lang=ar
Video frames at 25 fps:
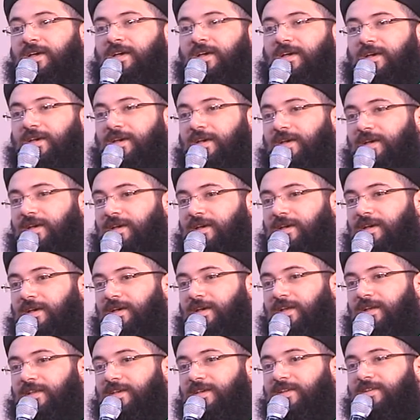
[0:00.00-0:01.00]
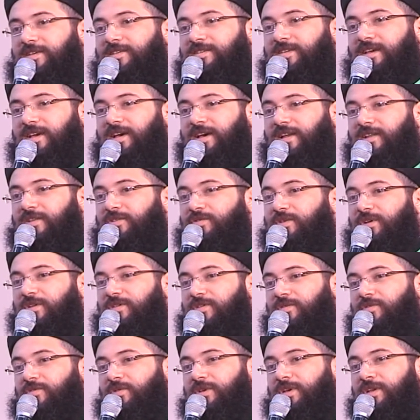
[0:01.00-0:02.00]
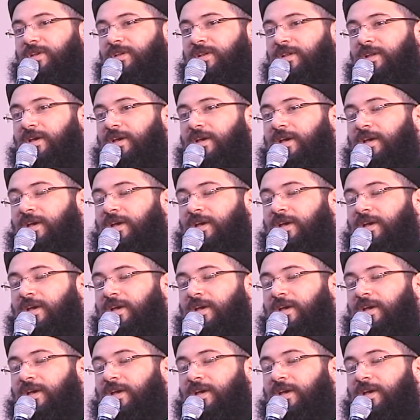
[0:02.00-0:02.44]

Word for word: آه، الكنيسة خدت وقت طويل